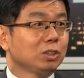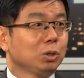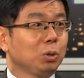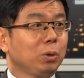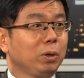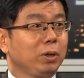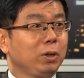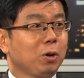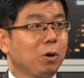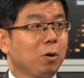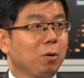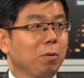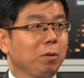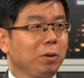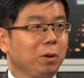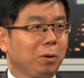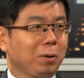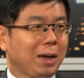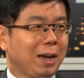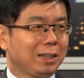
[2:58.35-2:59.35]
就会有
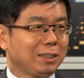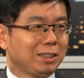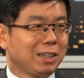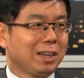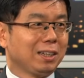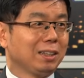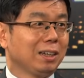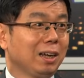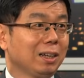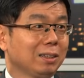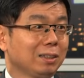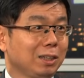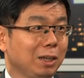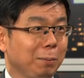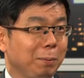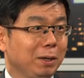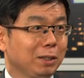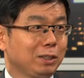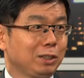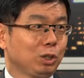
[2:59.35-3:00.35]
有改善，那特
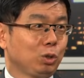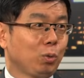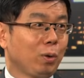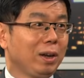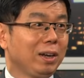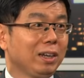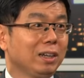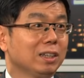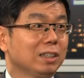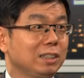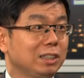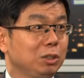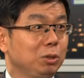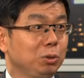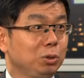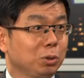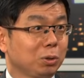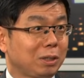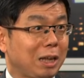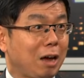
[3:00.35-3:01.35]
别是归零的几
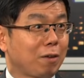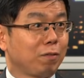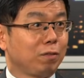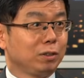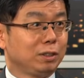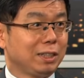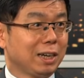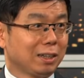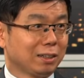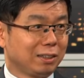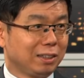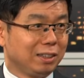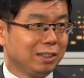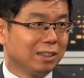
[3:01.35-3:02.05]
率就大幅降低